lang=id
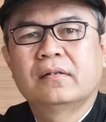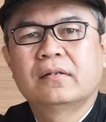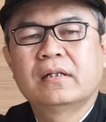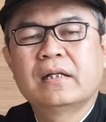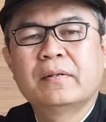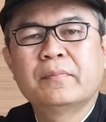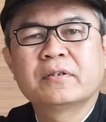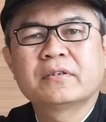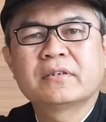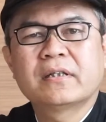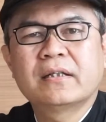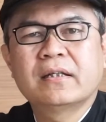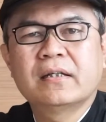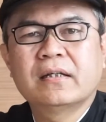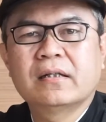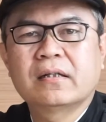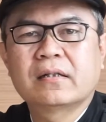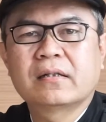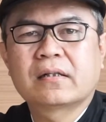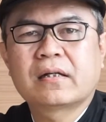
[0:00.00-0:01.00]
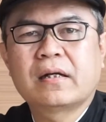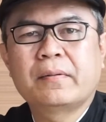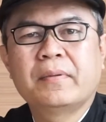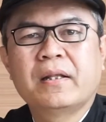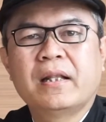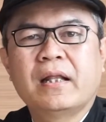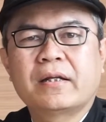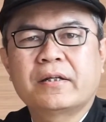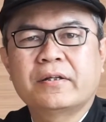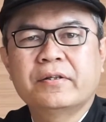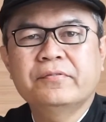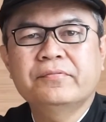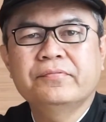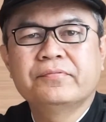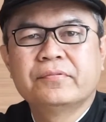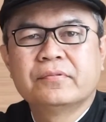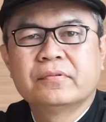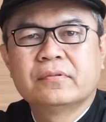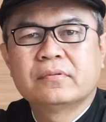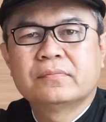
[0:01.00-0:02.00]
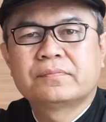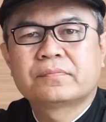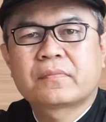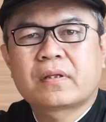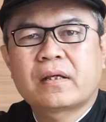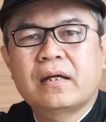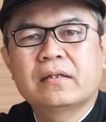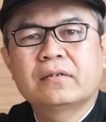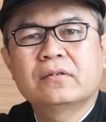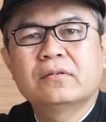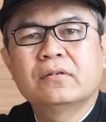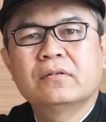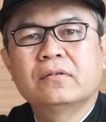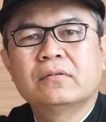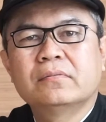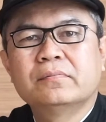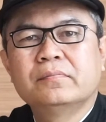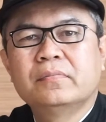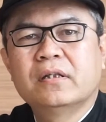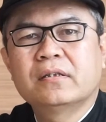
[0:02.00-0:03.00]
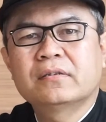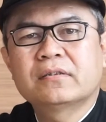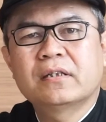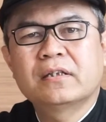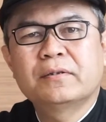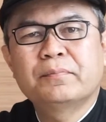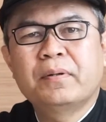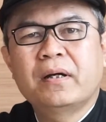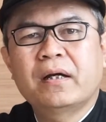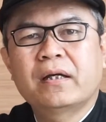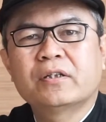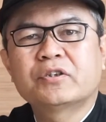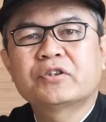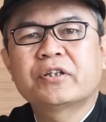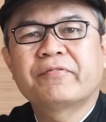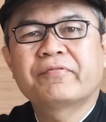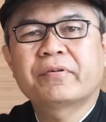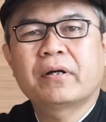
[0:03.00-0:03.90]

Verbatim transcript: Nama saya Kamal Arif atau biasa dipanggil Chef